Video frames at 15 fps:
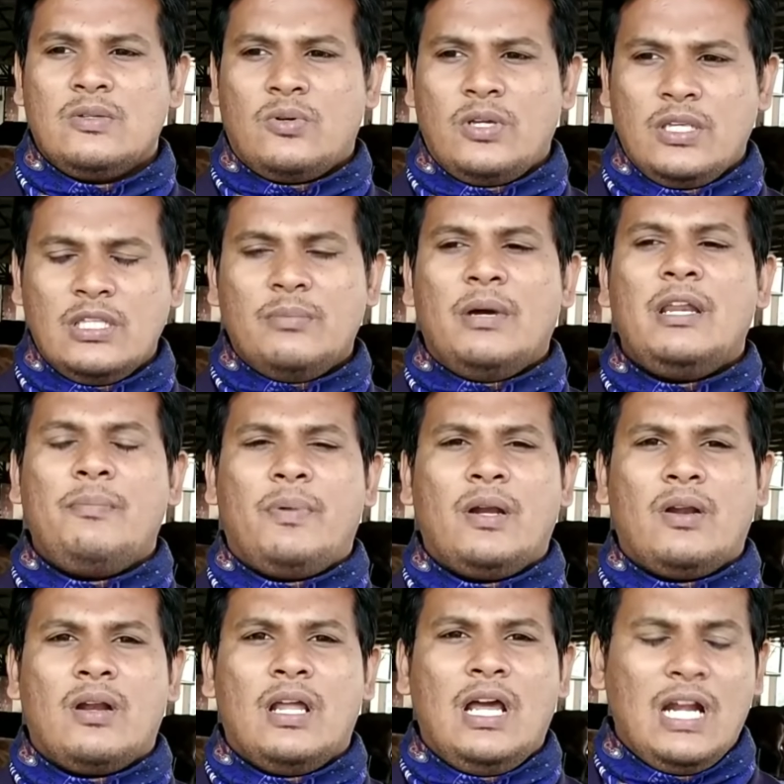ஸோ இது மாதிரி
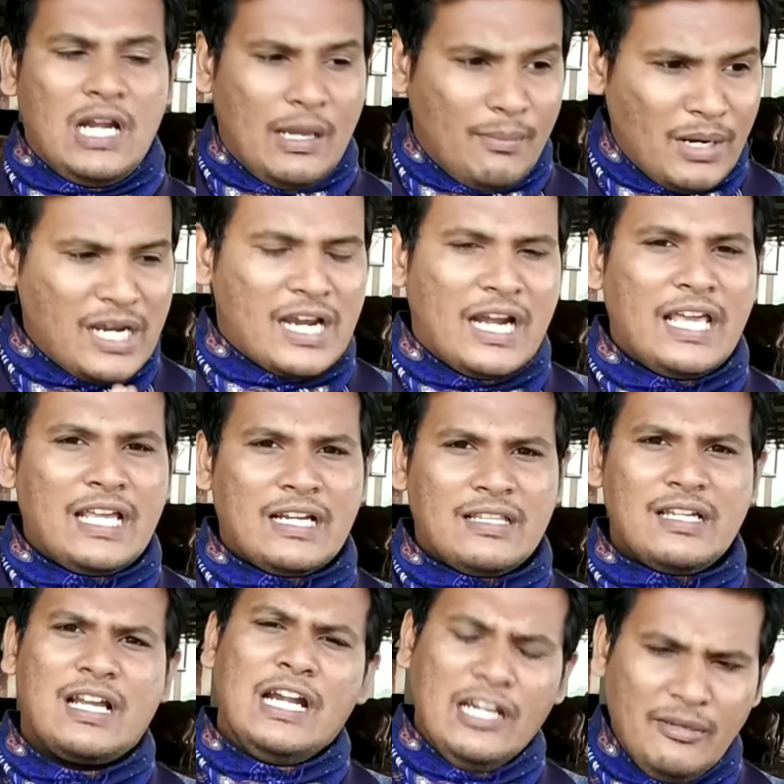பண்ணோம்னா நமக்கு
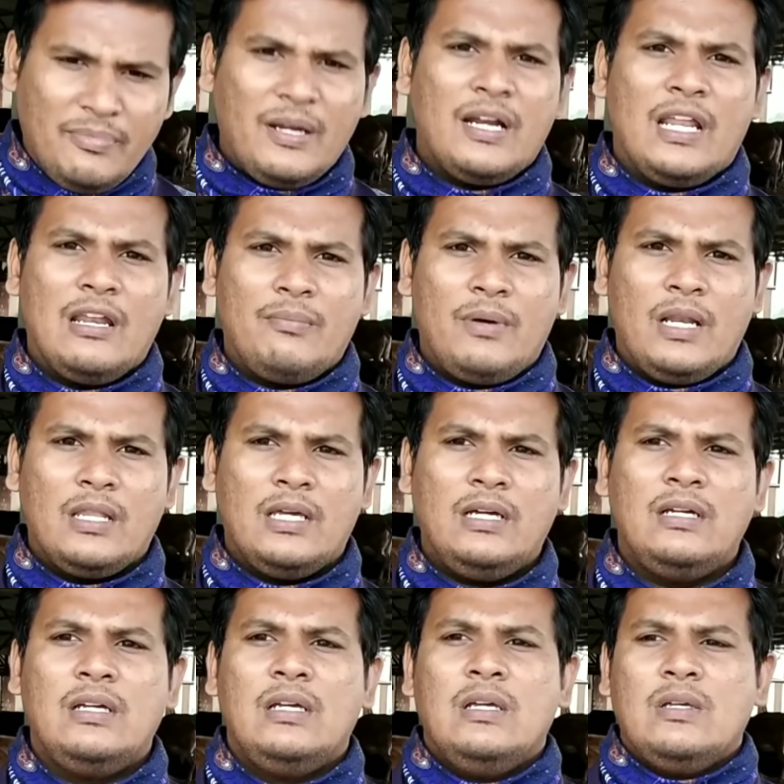கிடைக்கிறது கண்டிப்பா நல்ல பால்
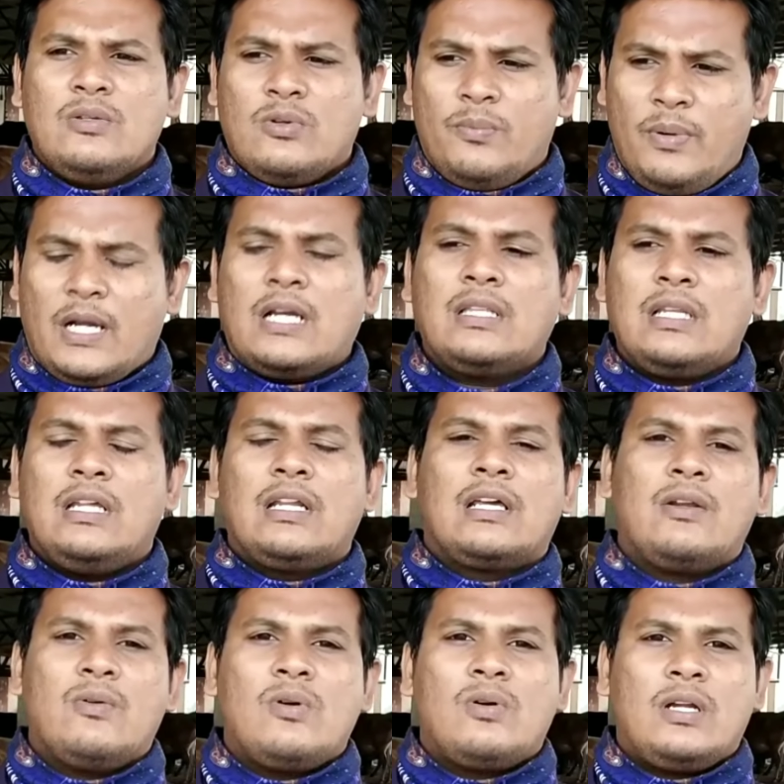தான் ஸோ பக்கத்தில்
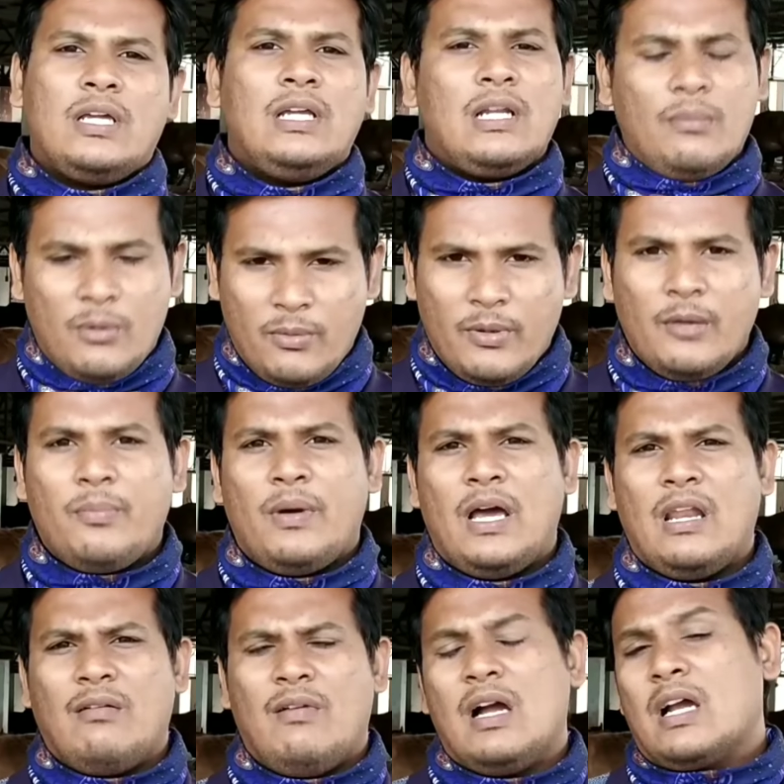இருக்கிறவங்க கிட்ட நம்ம போய்
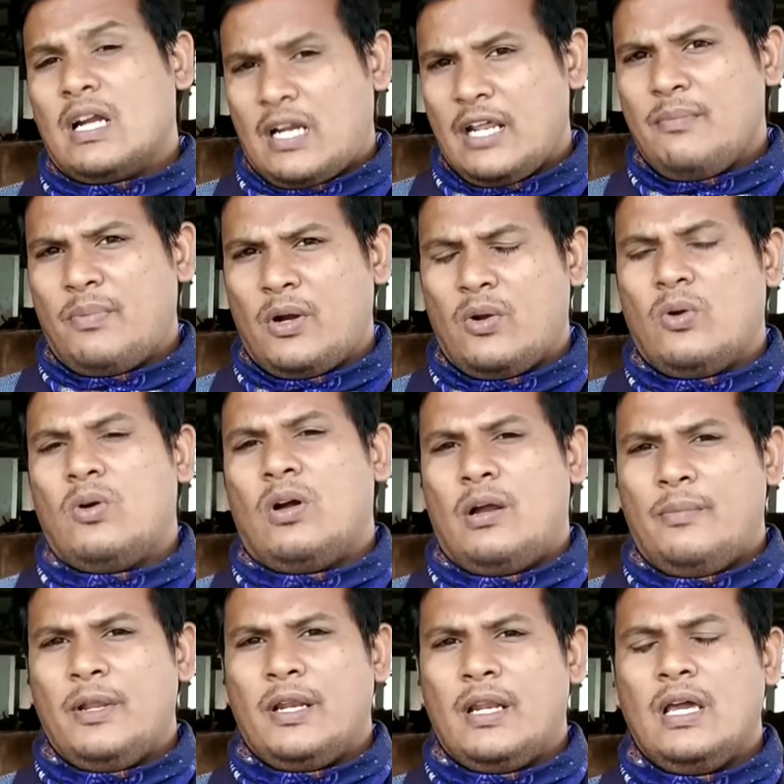பாலை வாங்க ட்ரை பண்ணோம்
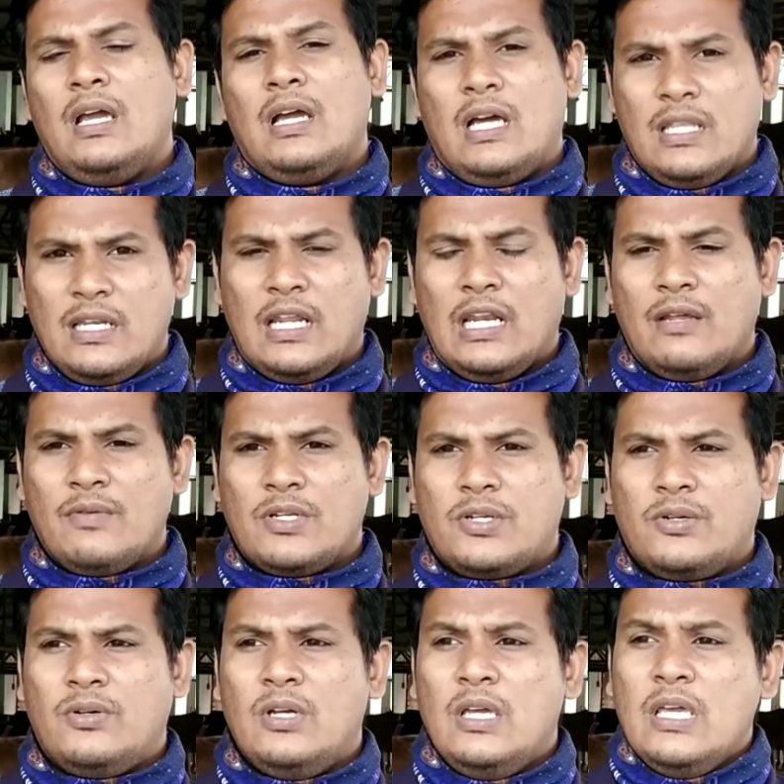அப்படின்னா அது நல்ல
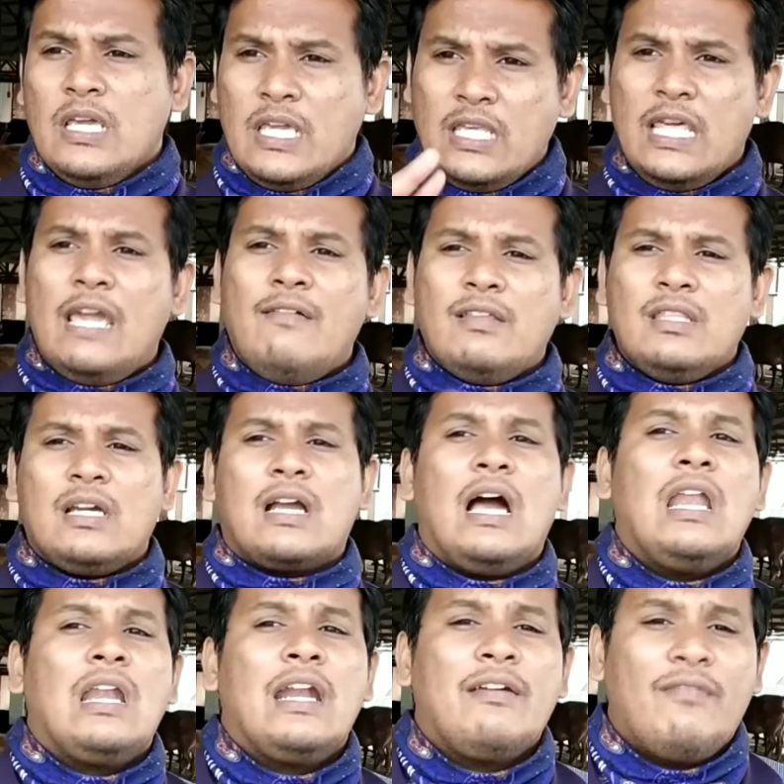விஷயம் இதே வந்து
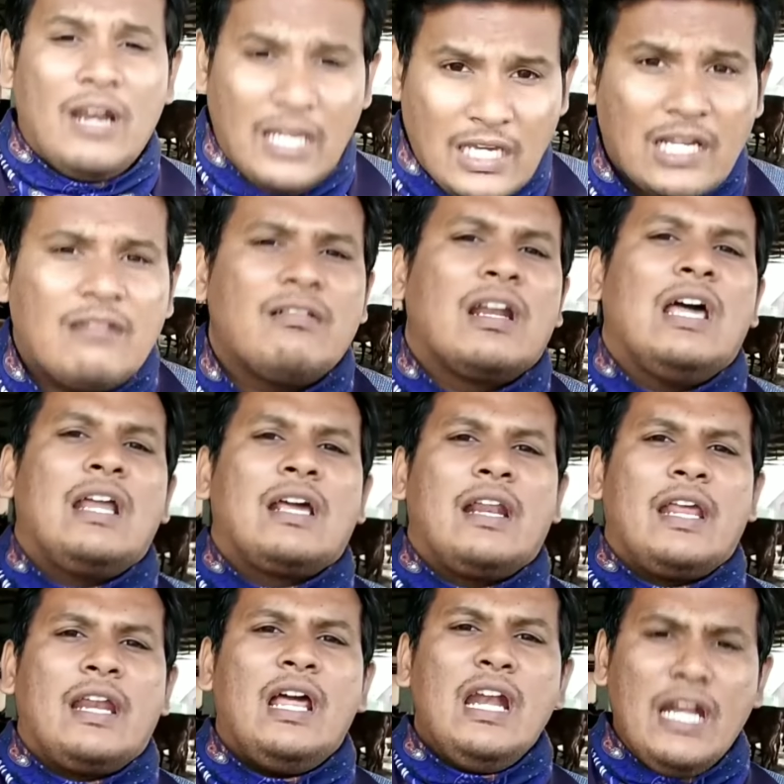கால்நடை வளர்க்குறவங்களா
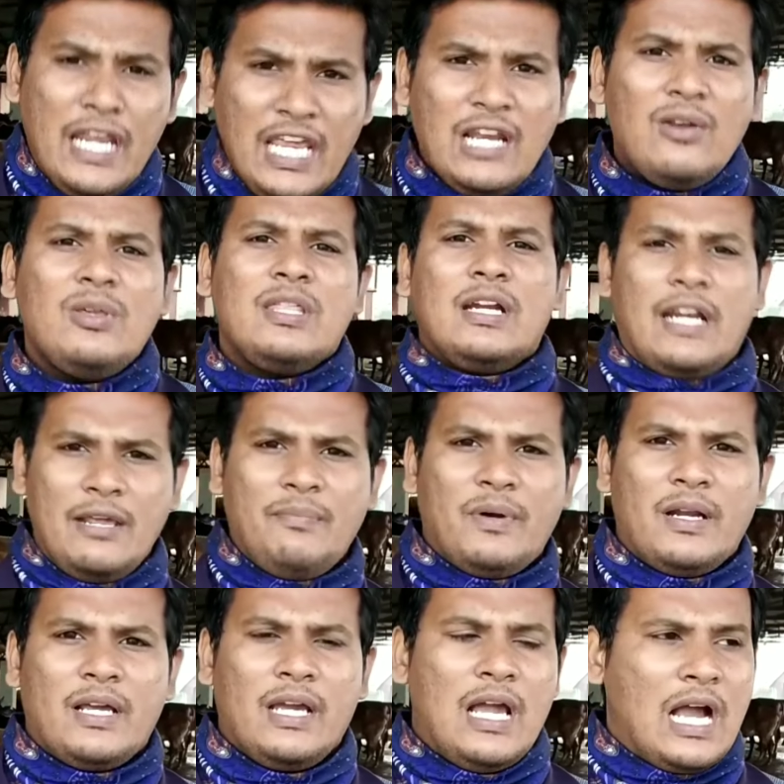இருக்கிறீங்கன்னா நீங்களும் இதை ட்ரை
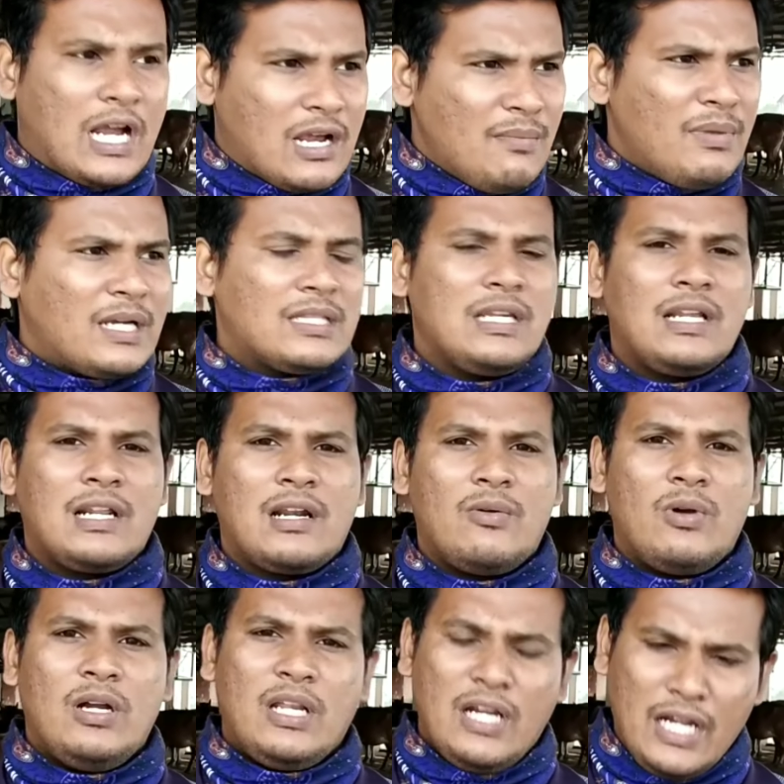பண்ணுங்க அக்கம் பக்கத்தில்
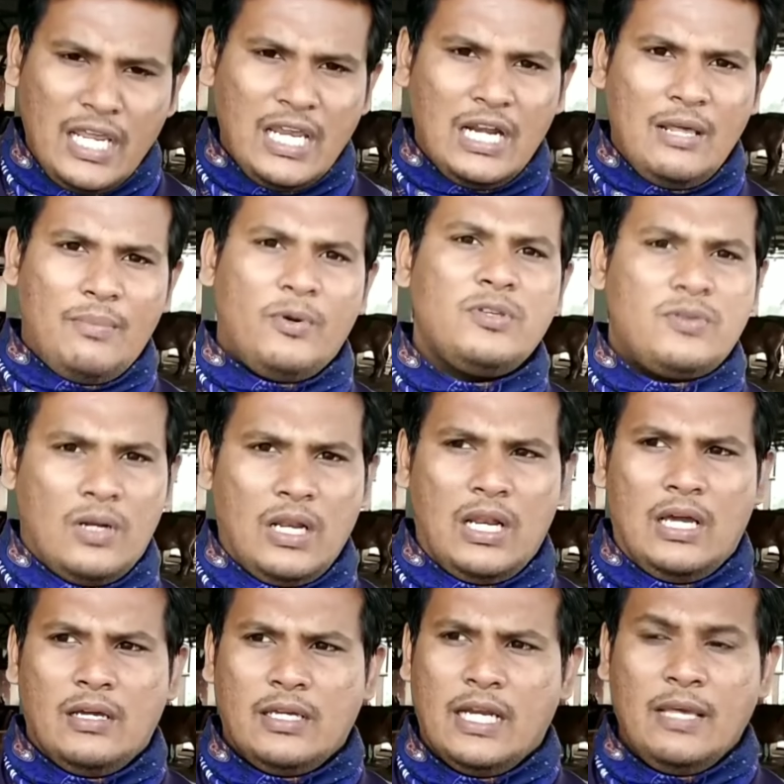இருக்கிறவங்கள்ட்ட நீங்களே போய்
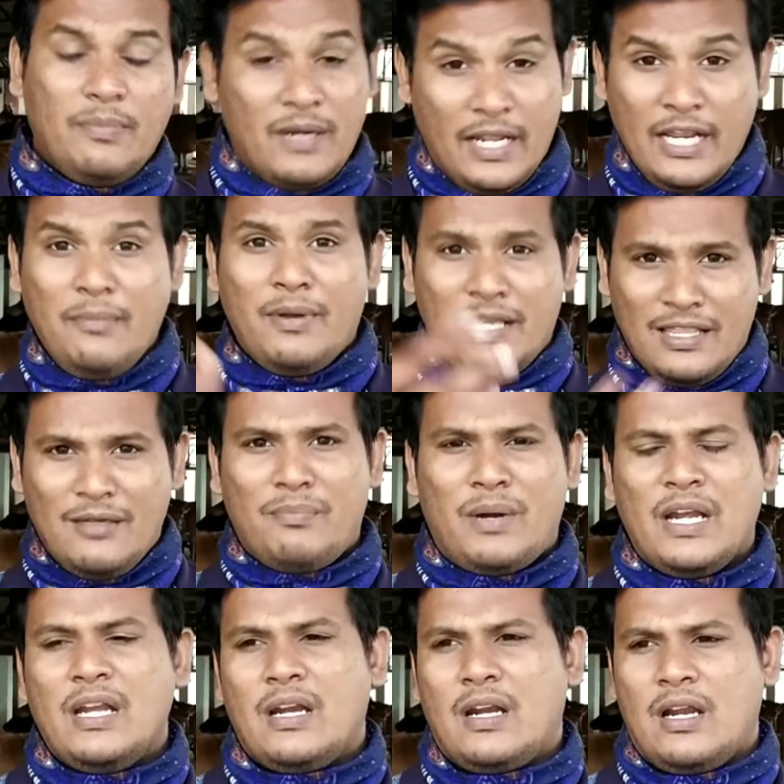சொல்லலாம் ஏன்னா இப்போ நிறைய பேர் அதான்
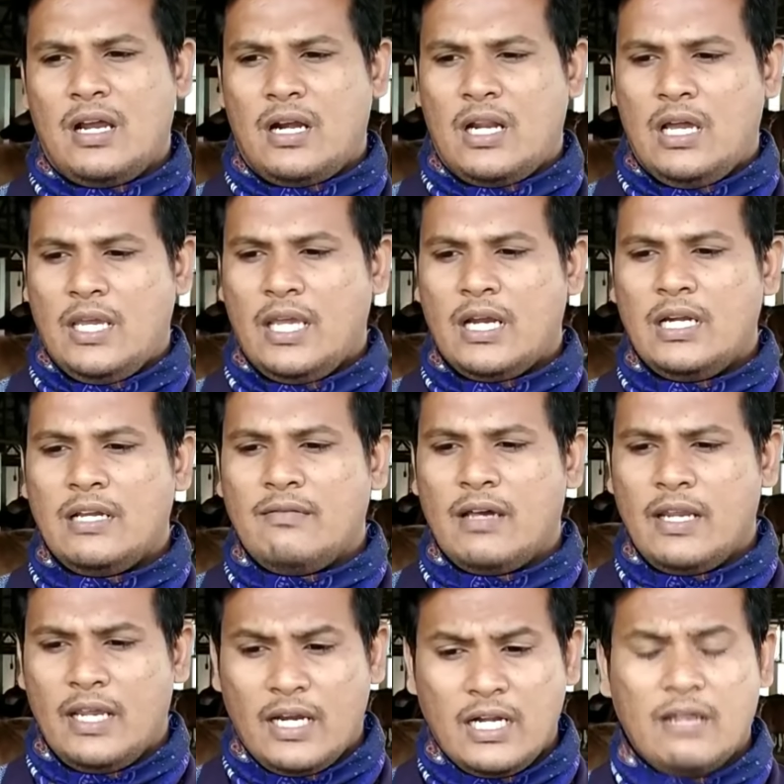பண்ணிட்டு இருக்காங்க நான்
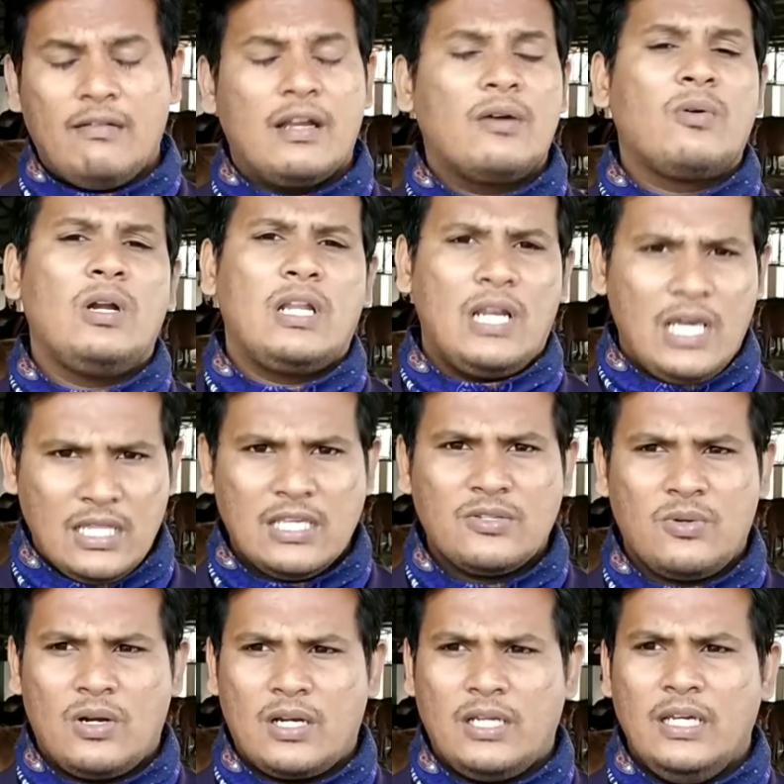எங்கள்கிட்ட எங்கிட்ட வரவங்கள்ட்டலாம்
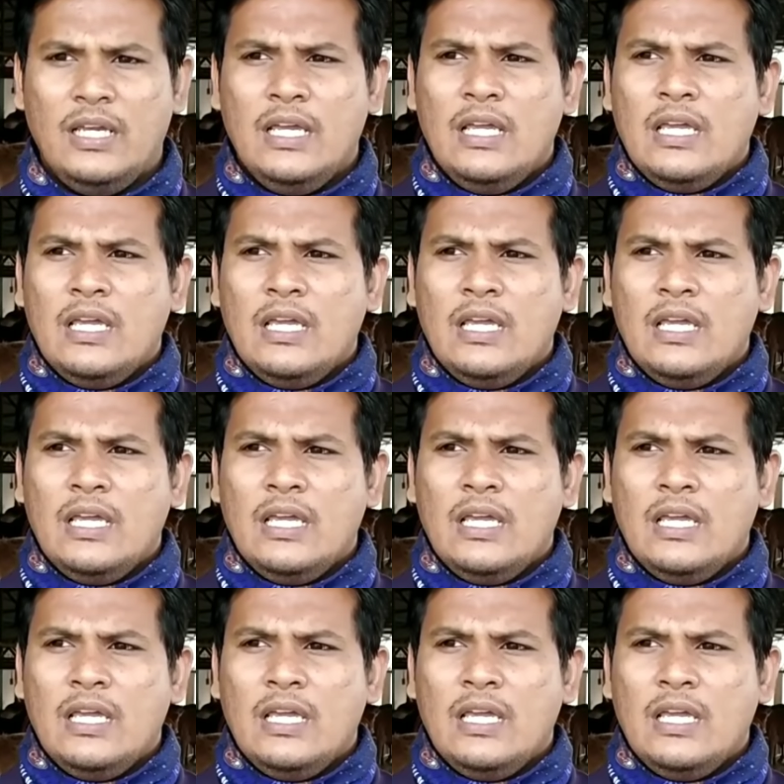அதான் சொல்றேன்